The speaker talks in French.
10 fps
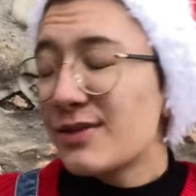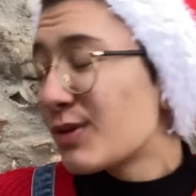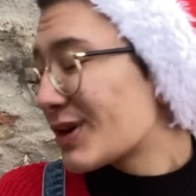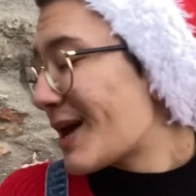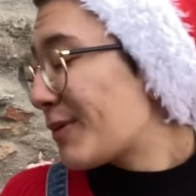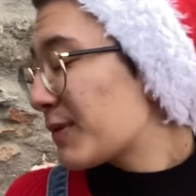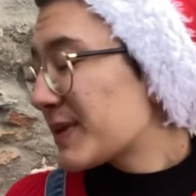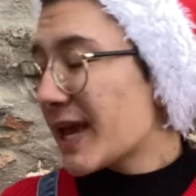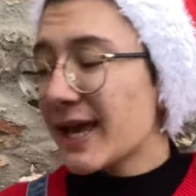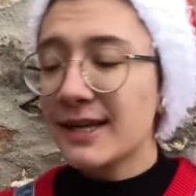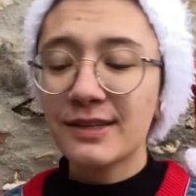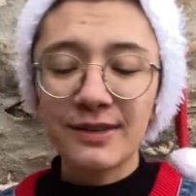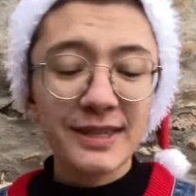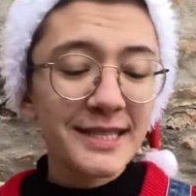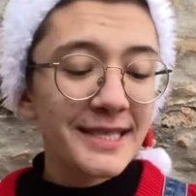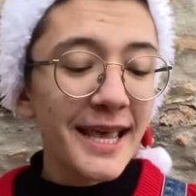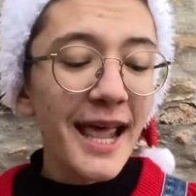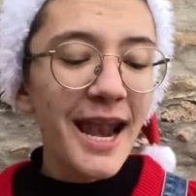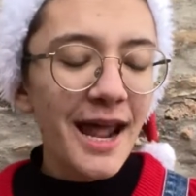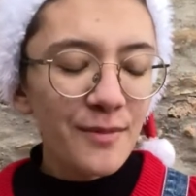Donc la première,
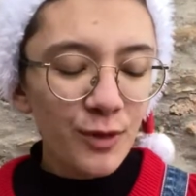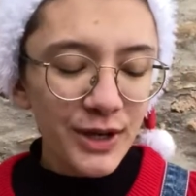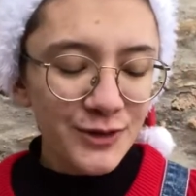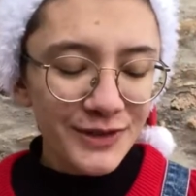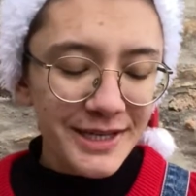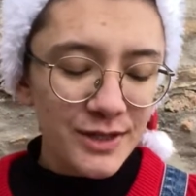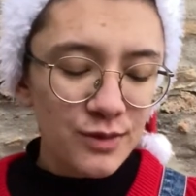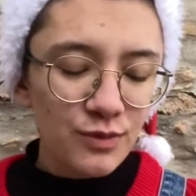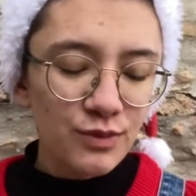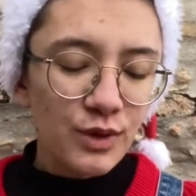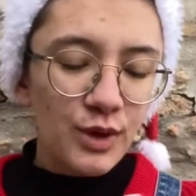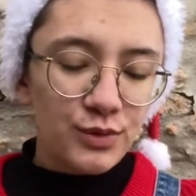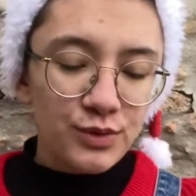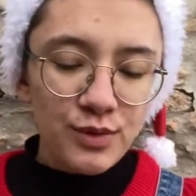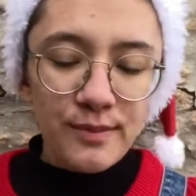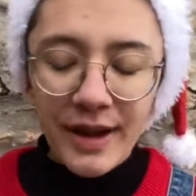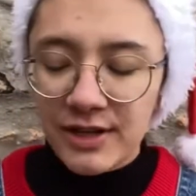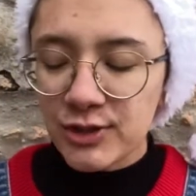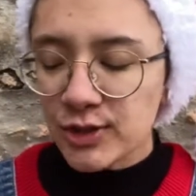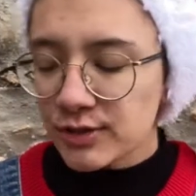c'est L'amour est une question de
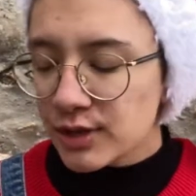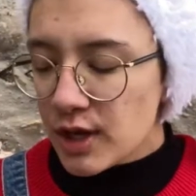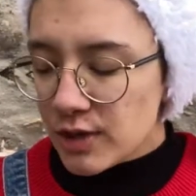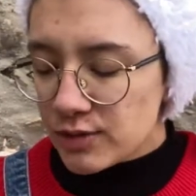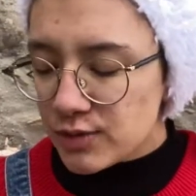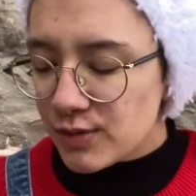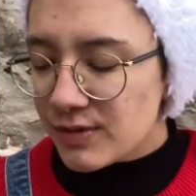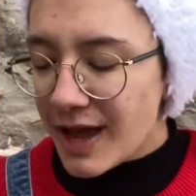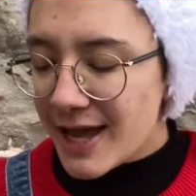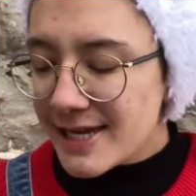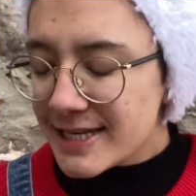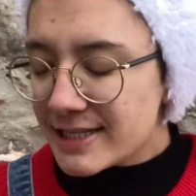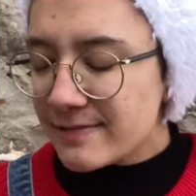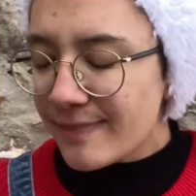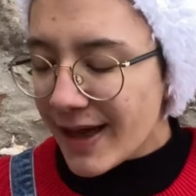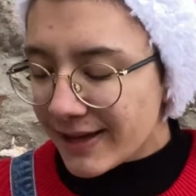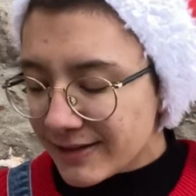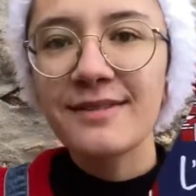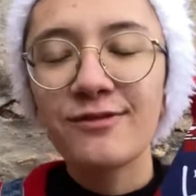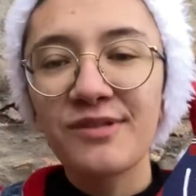Malchance de Alix
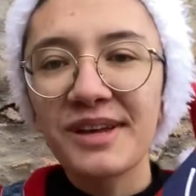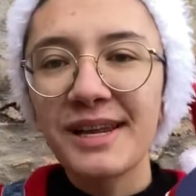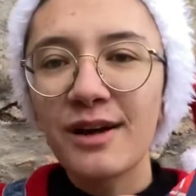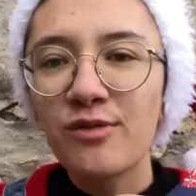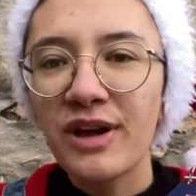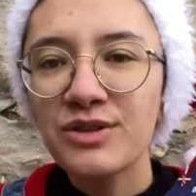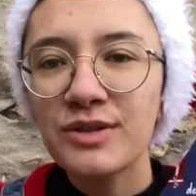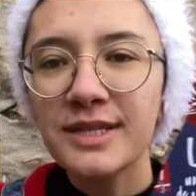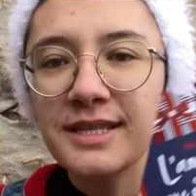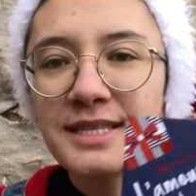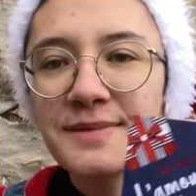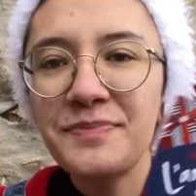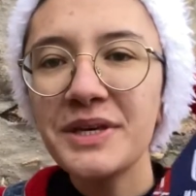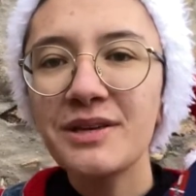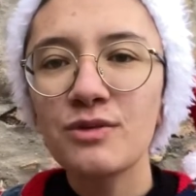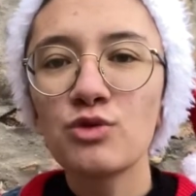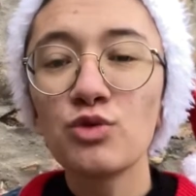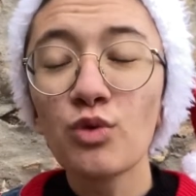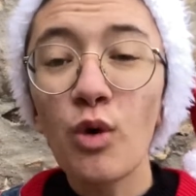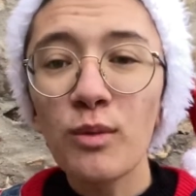Marin. Vous voyez, la couverture, c'est typique
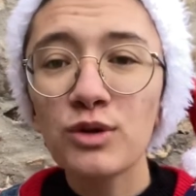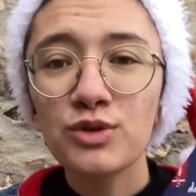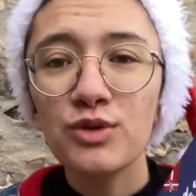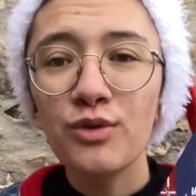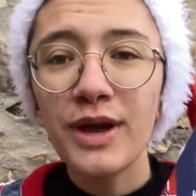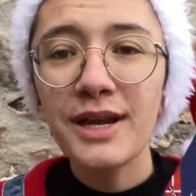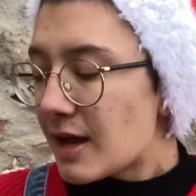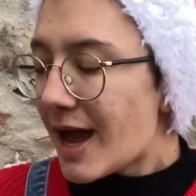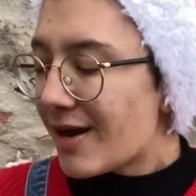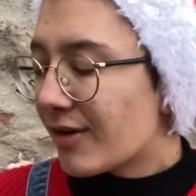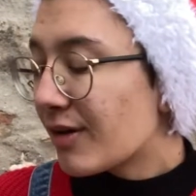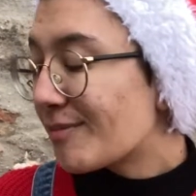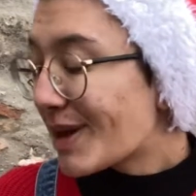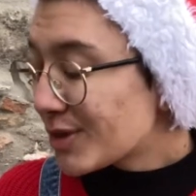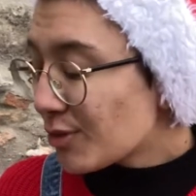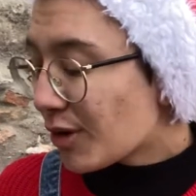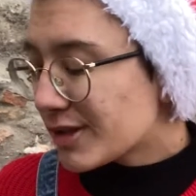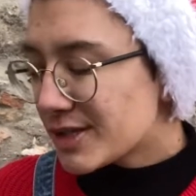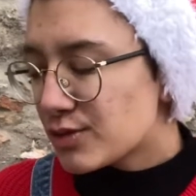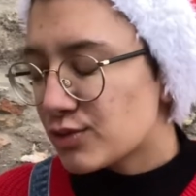d'une romance de Noël. Alors, Manon en
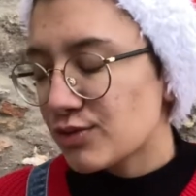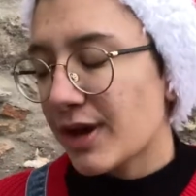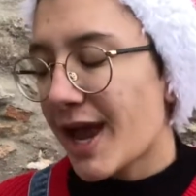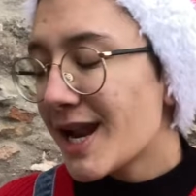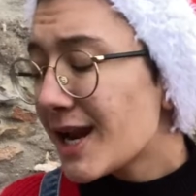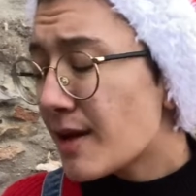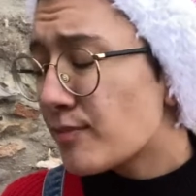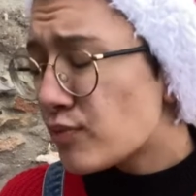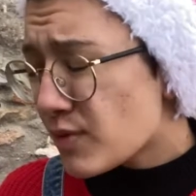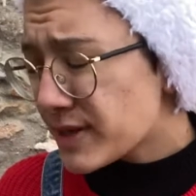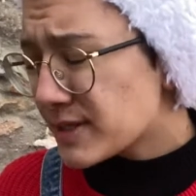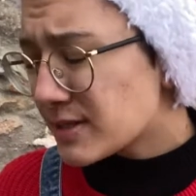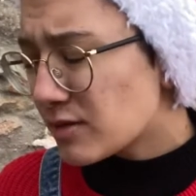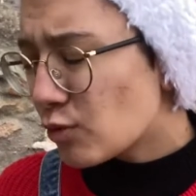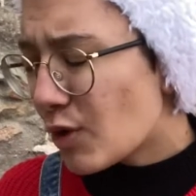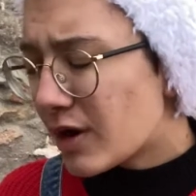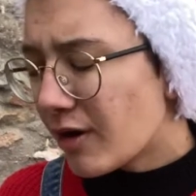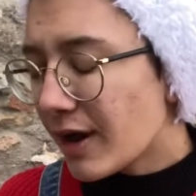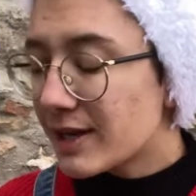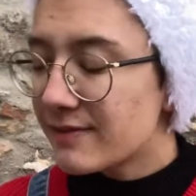est sûre. Elle a la poisse, ou
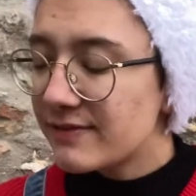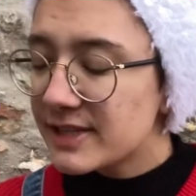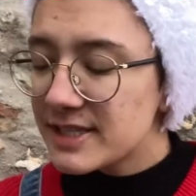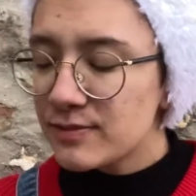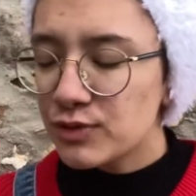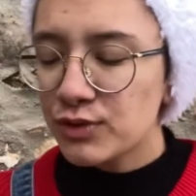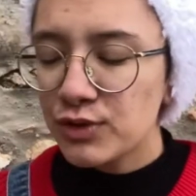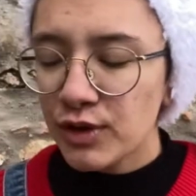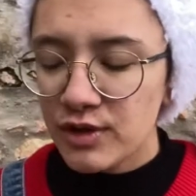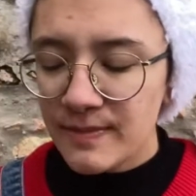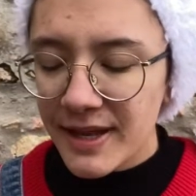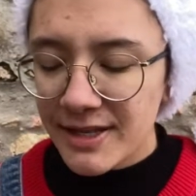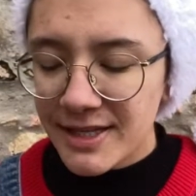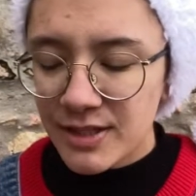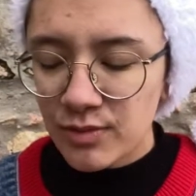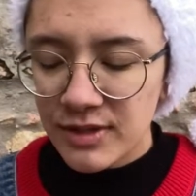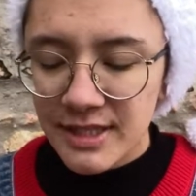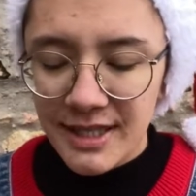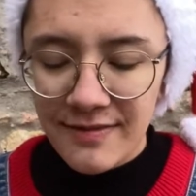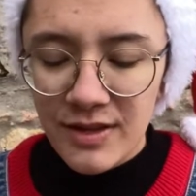alors elle est victime d'une curieuse malédiction qui
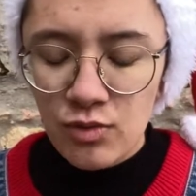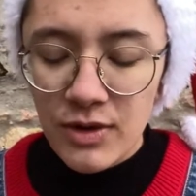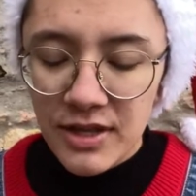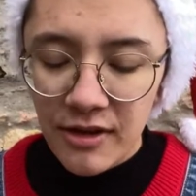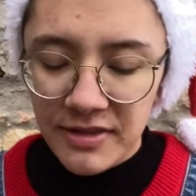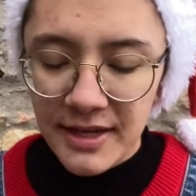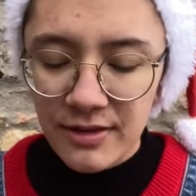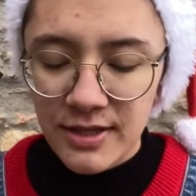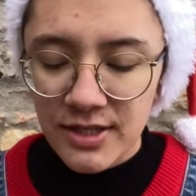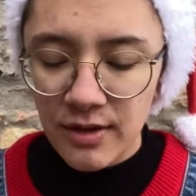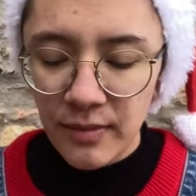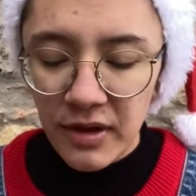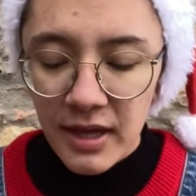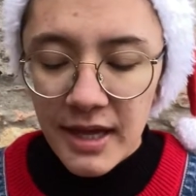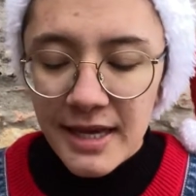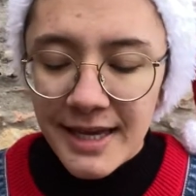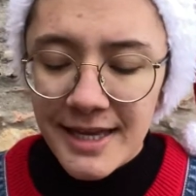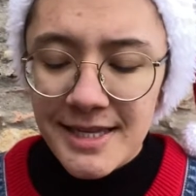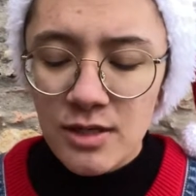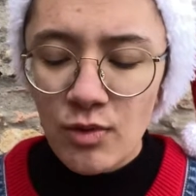sévit tous les 31 décembre.
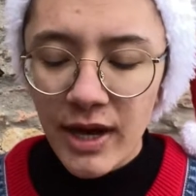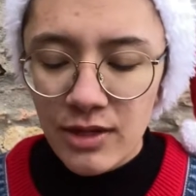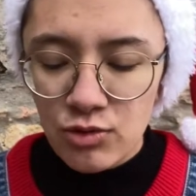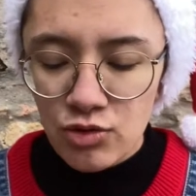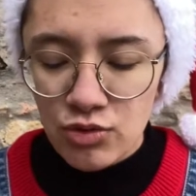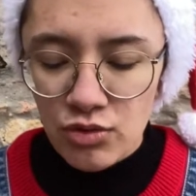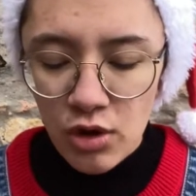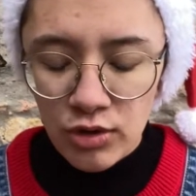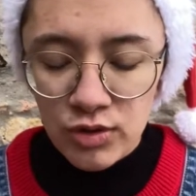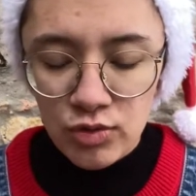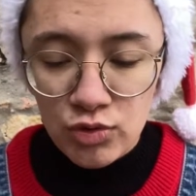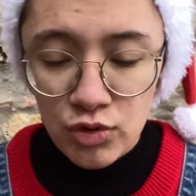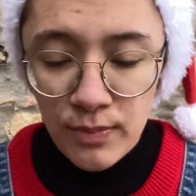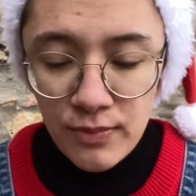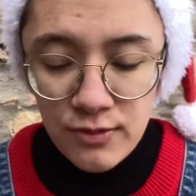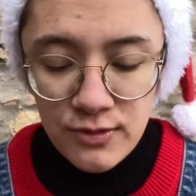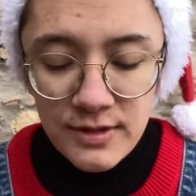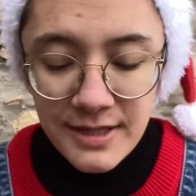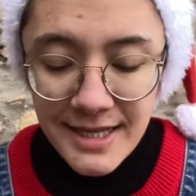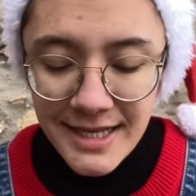Car ces soirées du jour de l'an sont toujours plus
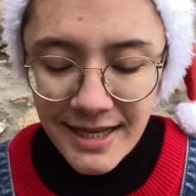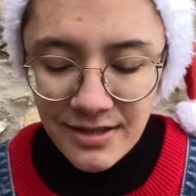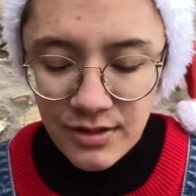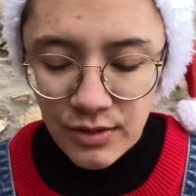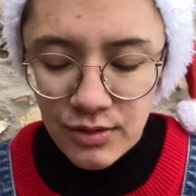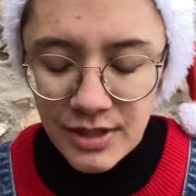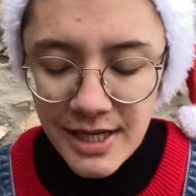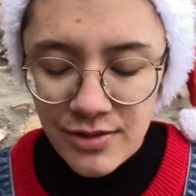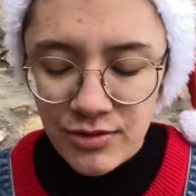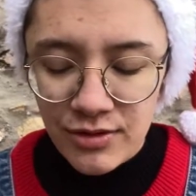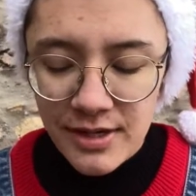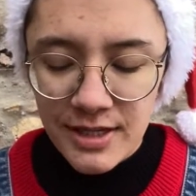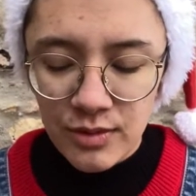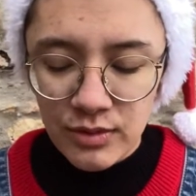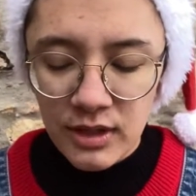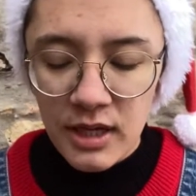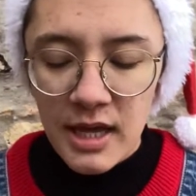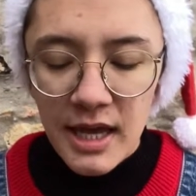désastreuses les unes que les autres.